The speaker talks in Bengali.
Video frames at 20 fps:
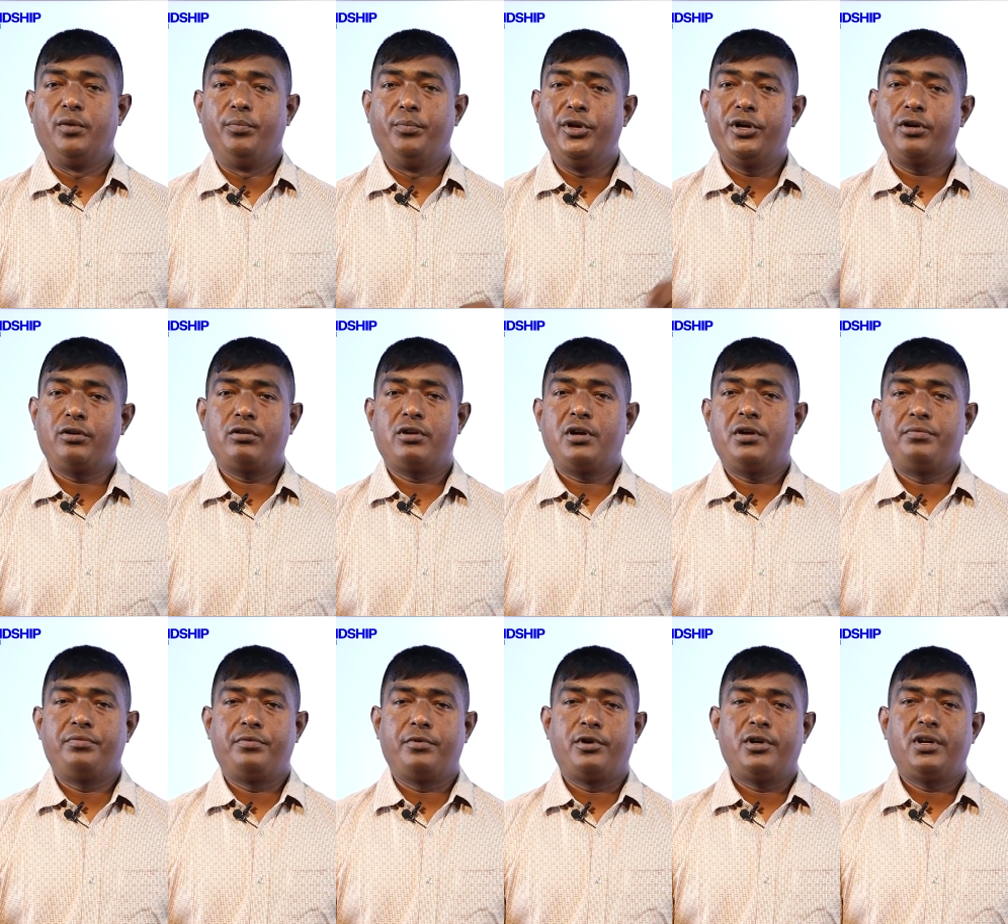বিয়োগ করার
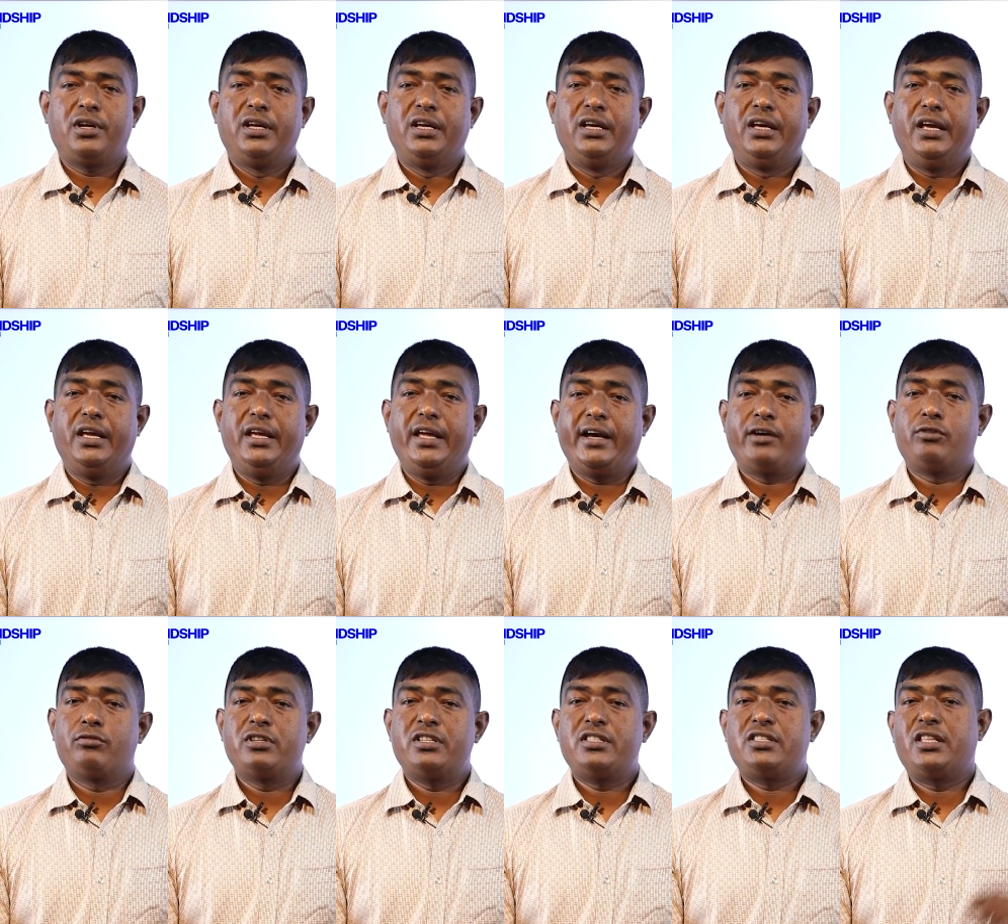পর এই
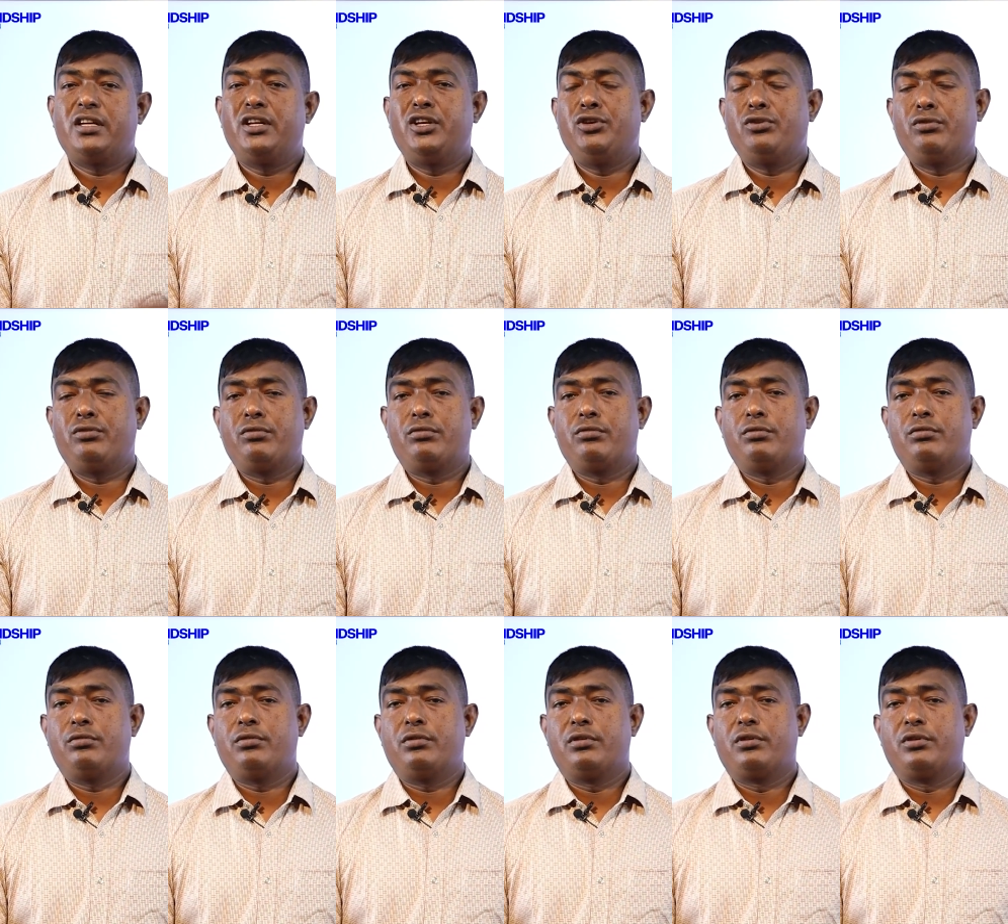একক স্থানীয় অঙ্ক
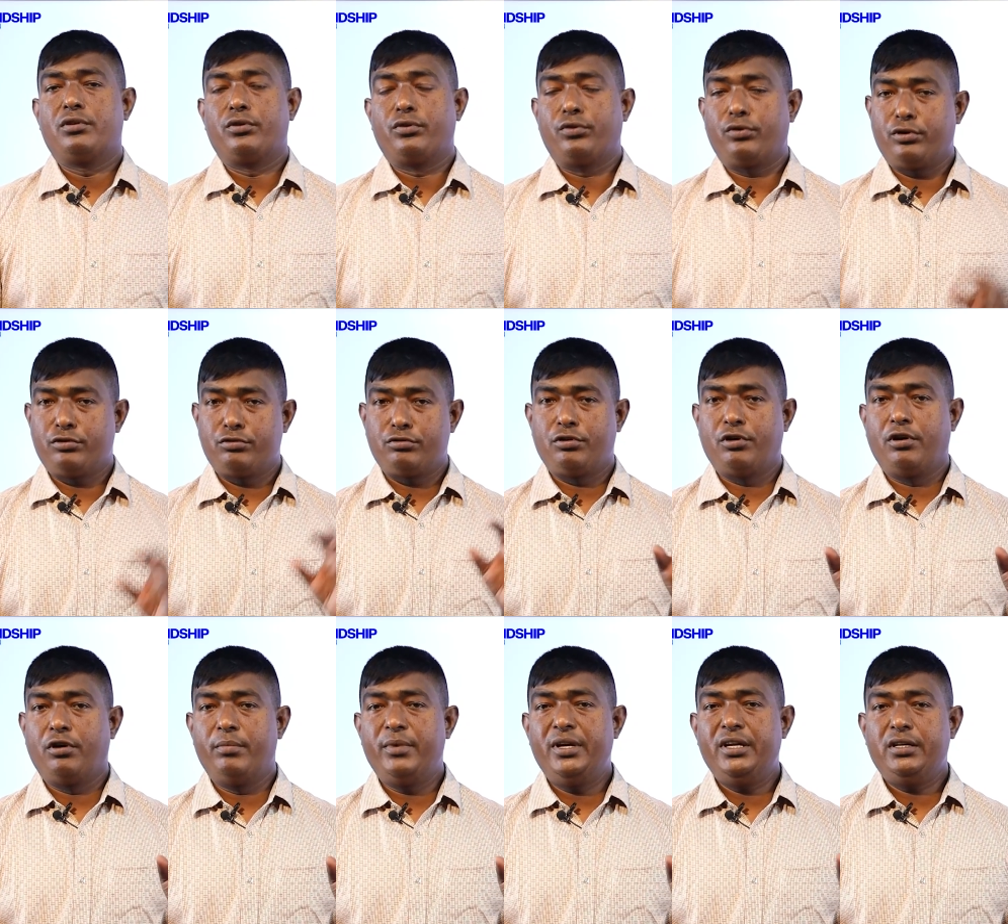কত
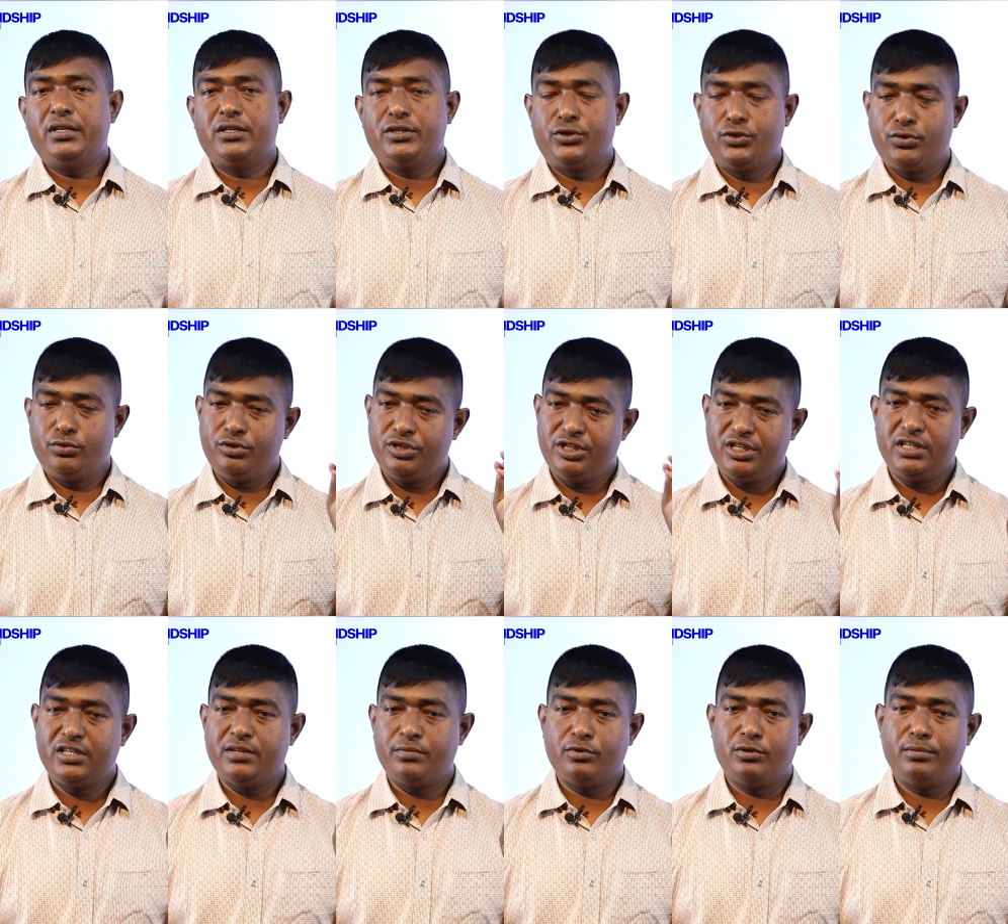হবে শুধু
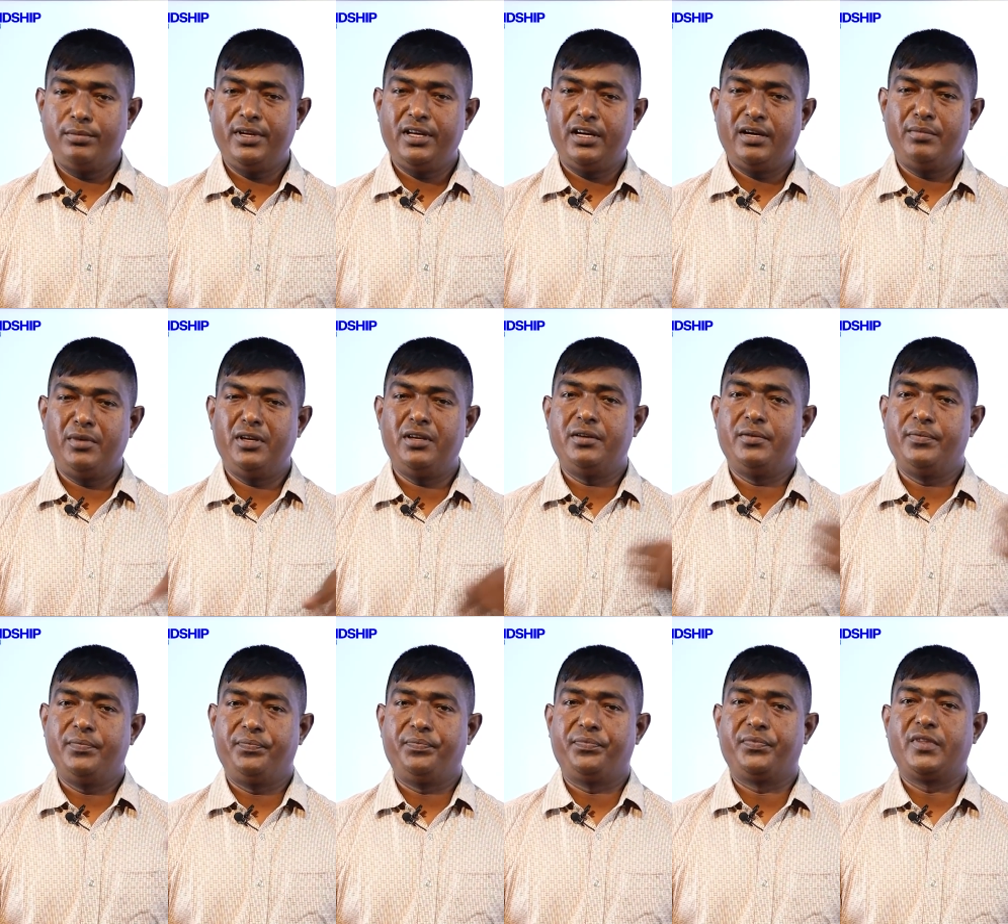সেটা বলবে আমি
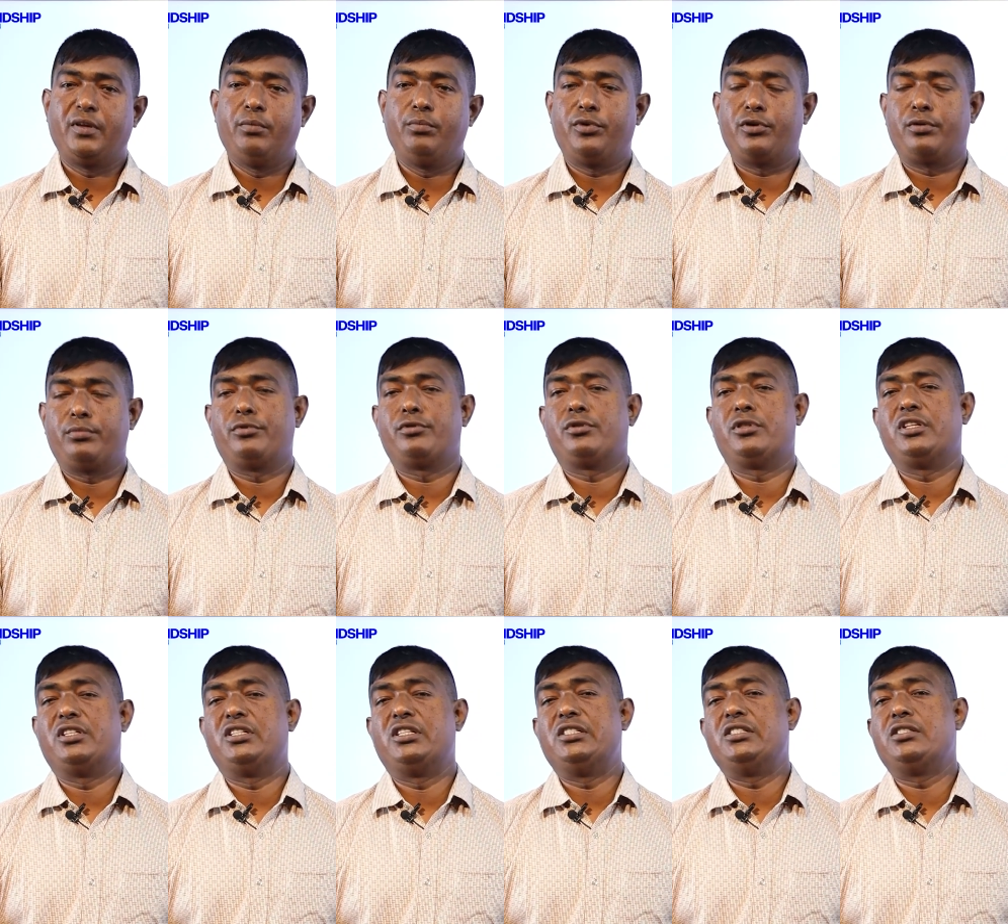
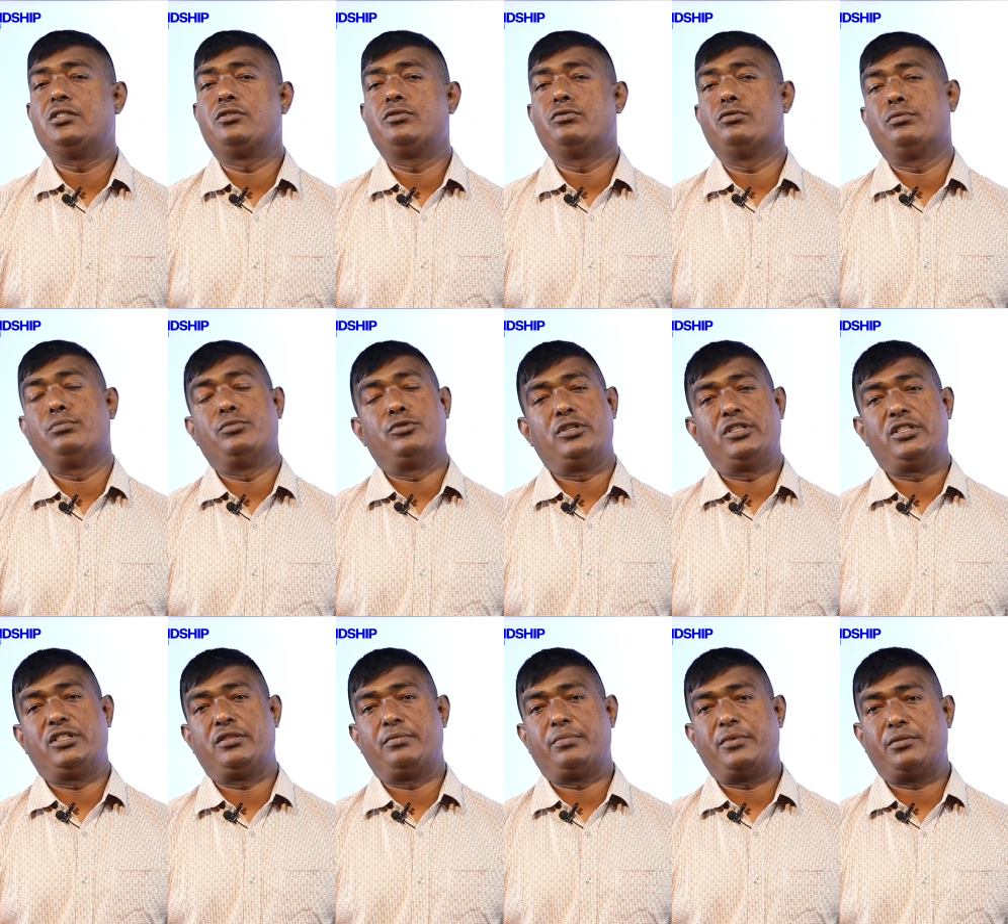পরবর্তী ডিজিটগুলো বলে
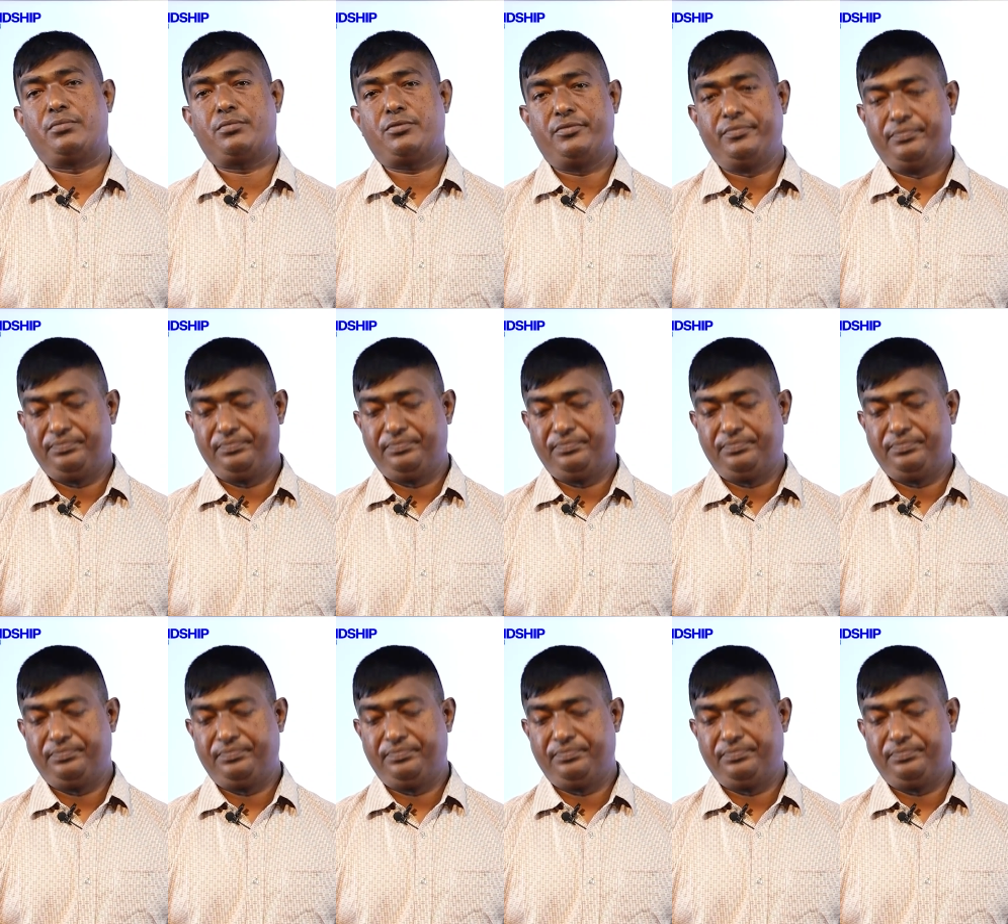দিতে পারব